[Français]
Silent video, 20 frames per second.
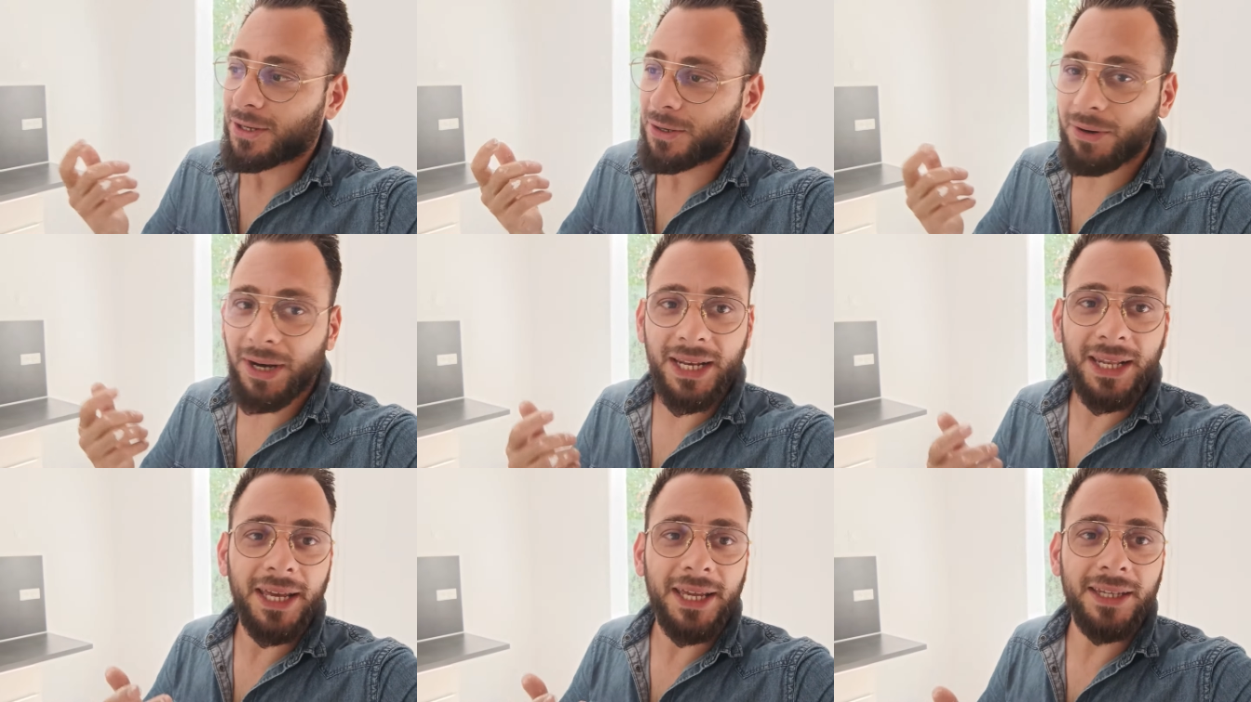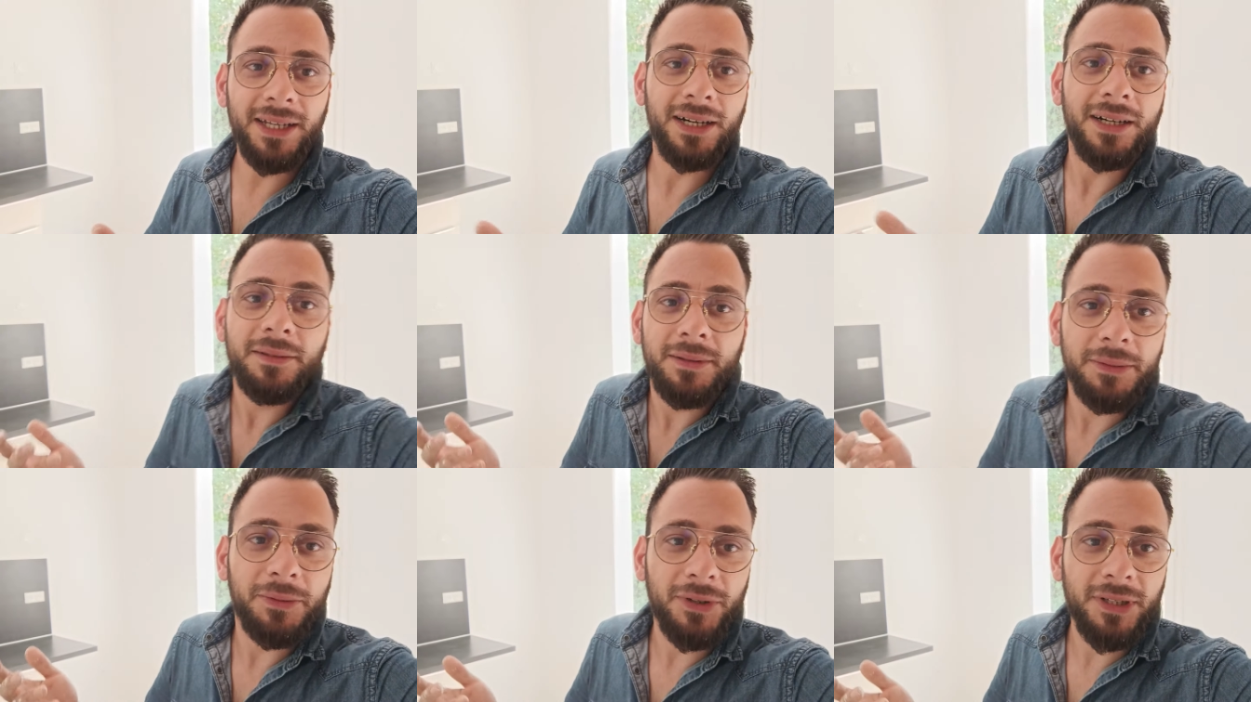Ouais, là,
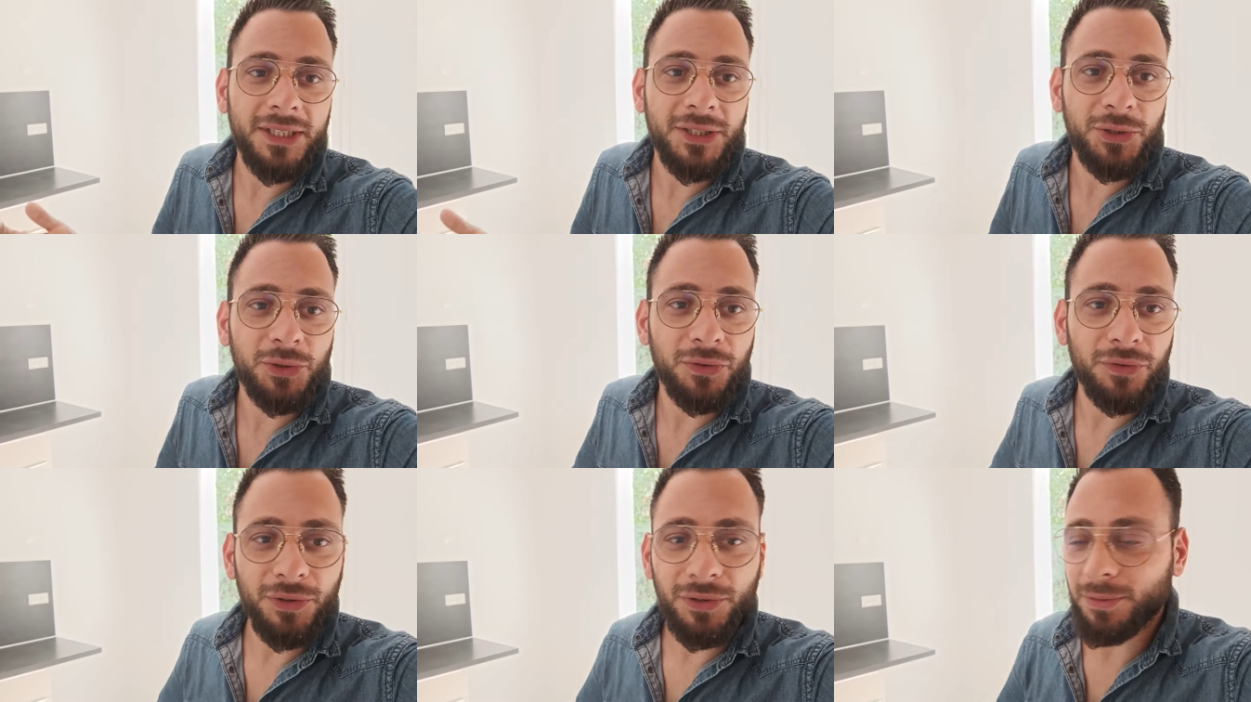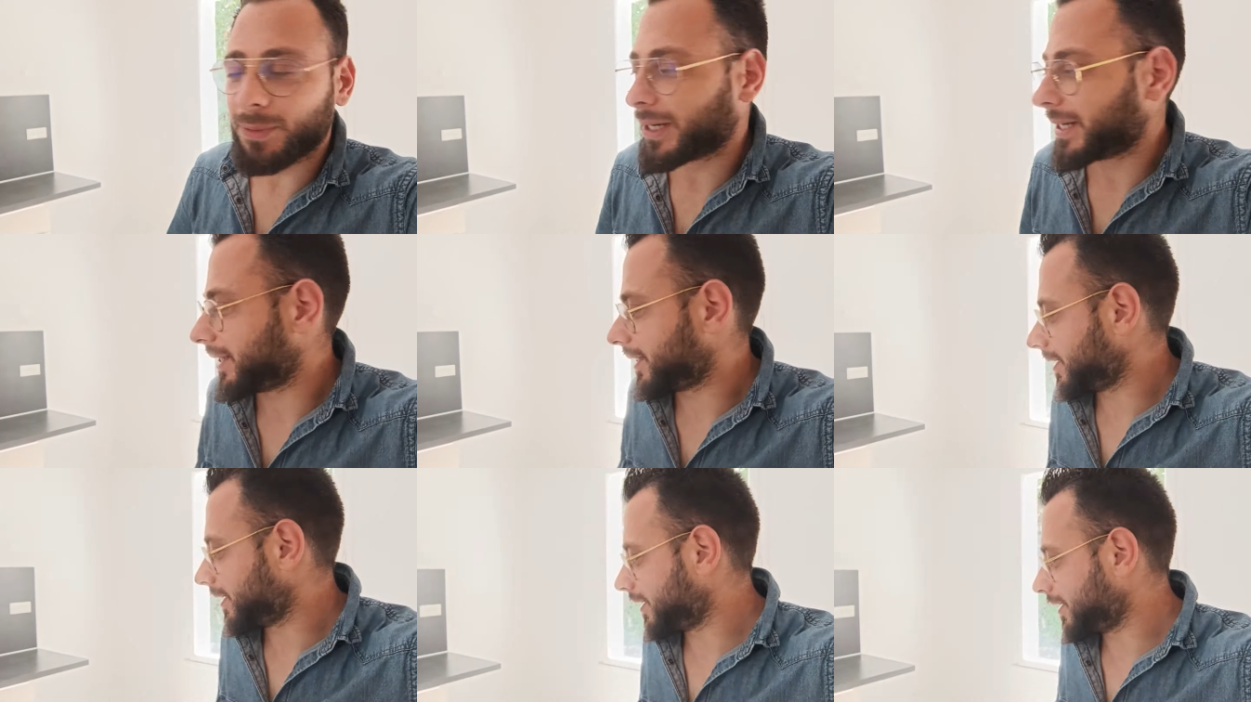non, mais bon, qu'est-ce que tu veux
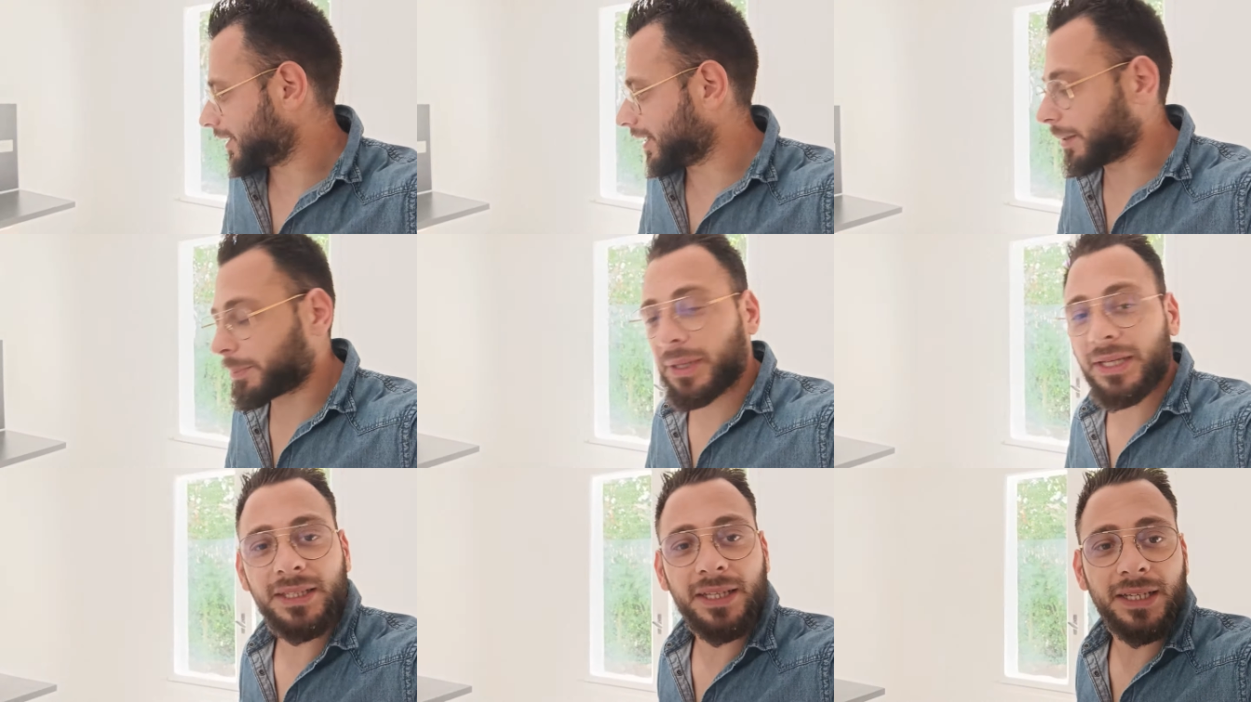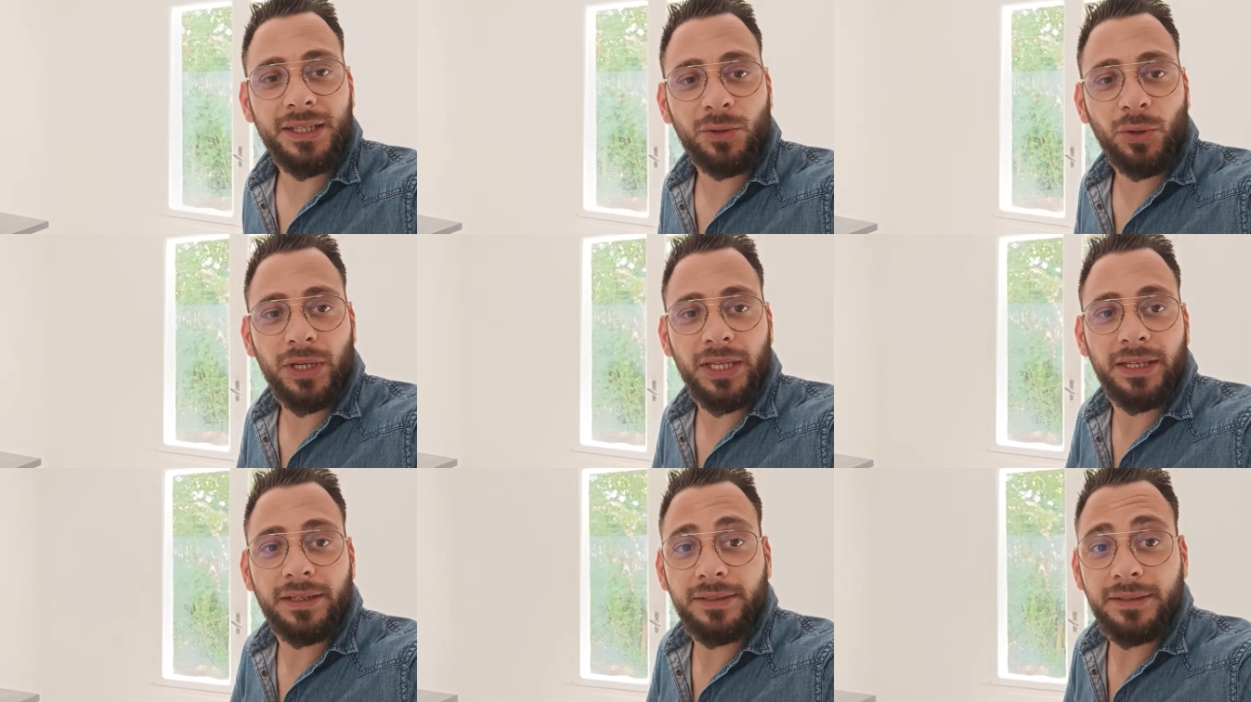bah, Il n'a pas été
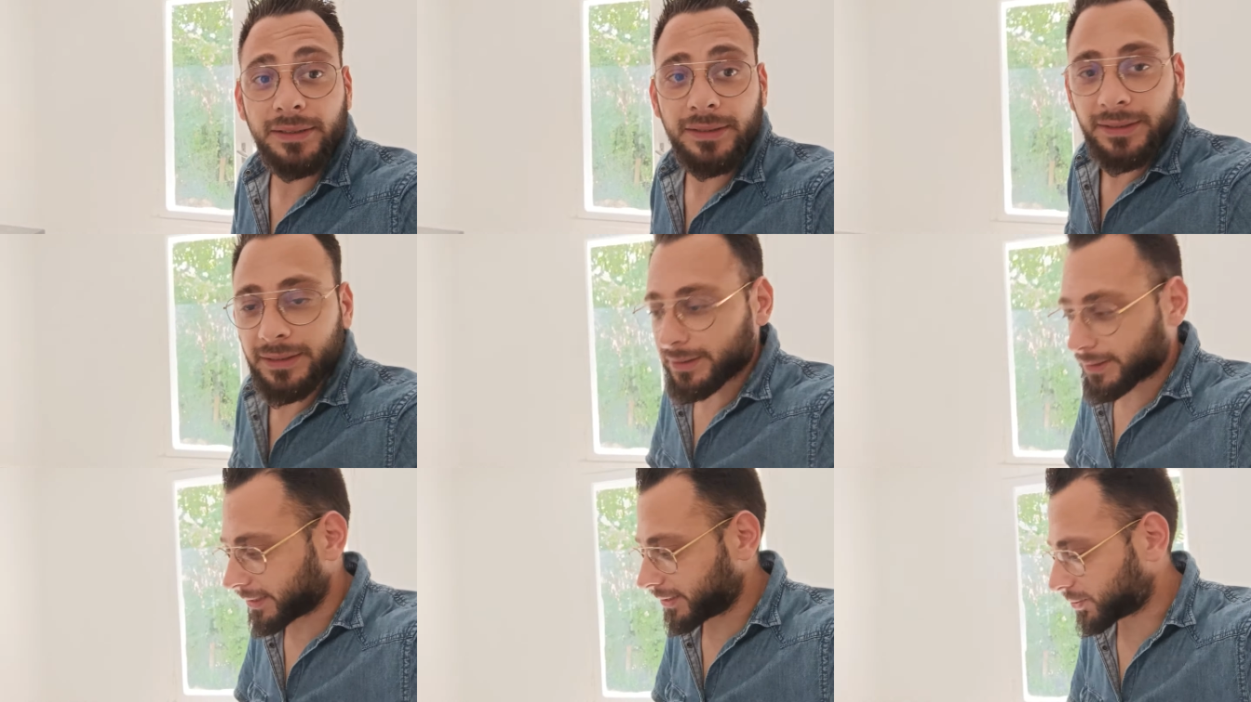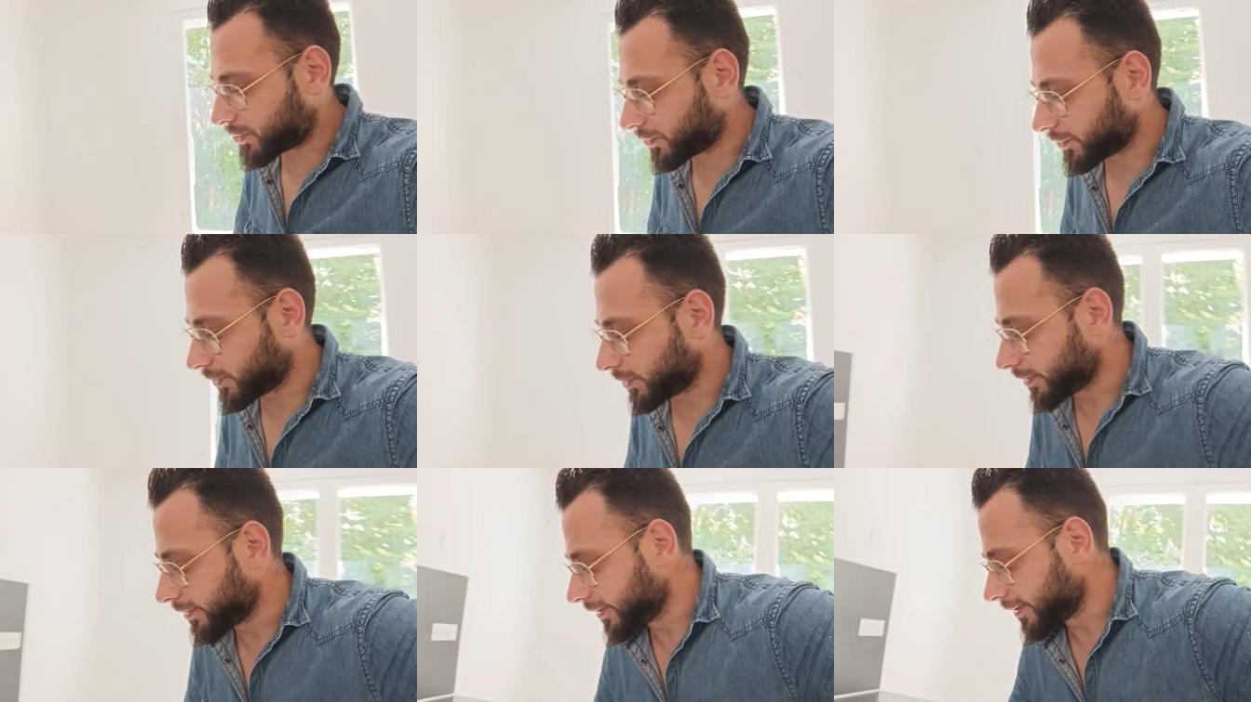nettoyé. Qu'est-ce que tu
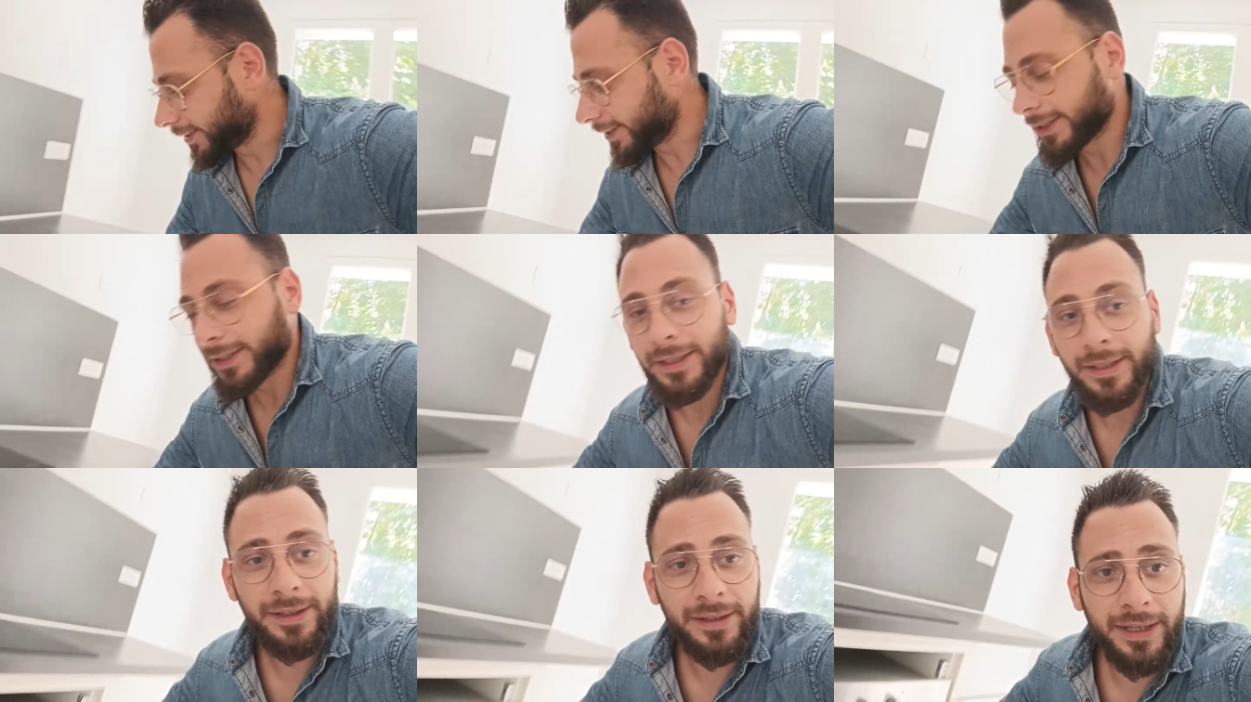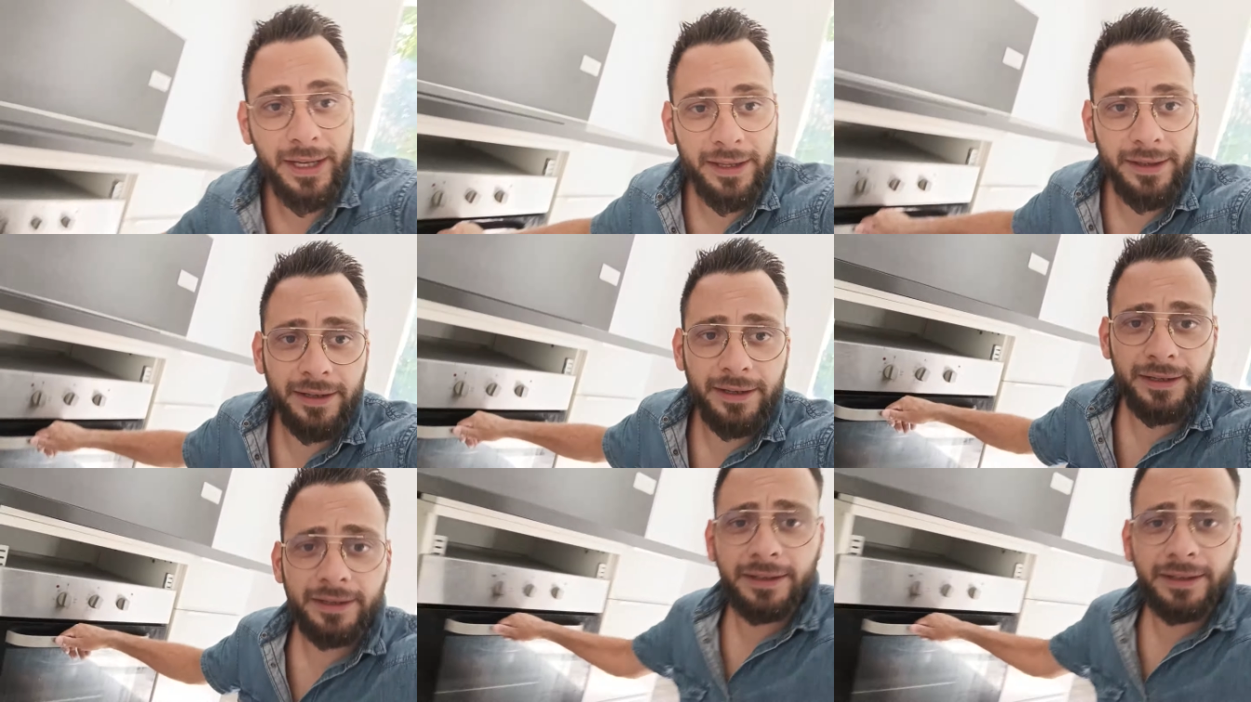veux Regarde.